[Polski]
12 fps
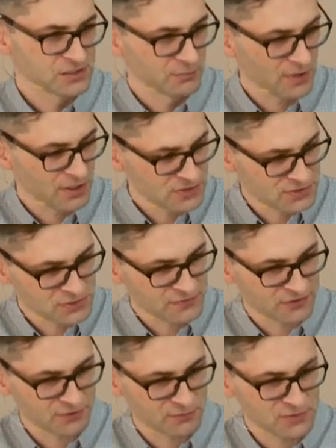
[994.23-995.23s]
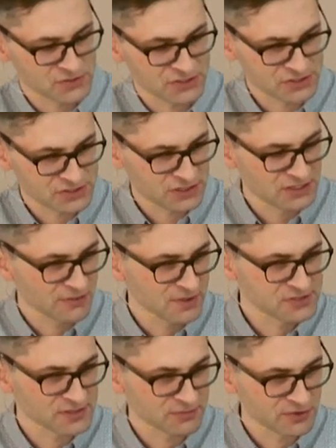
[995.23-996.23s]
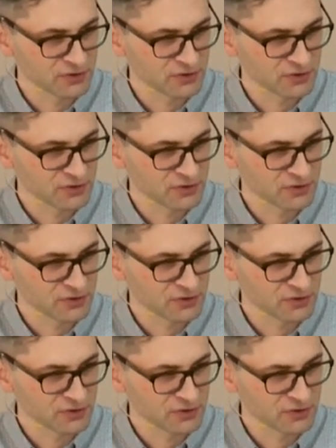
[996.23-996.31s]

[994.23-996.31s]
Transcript: Mając tą świadomość, że jeżeli nie będziemy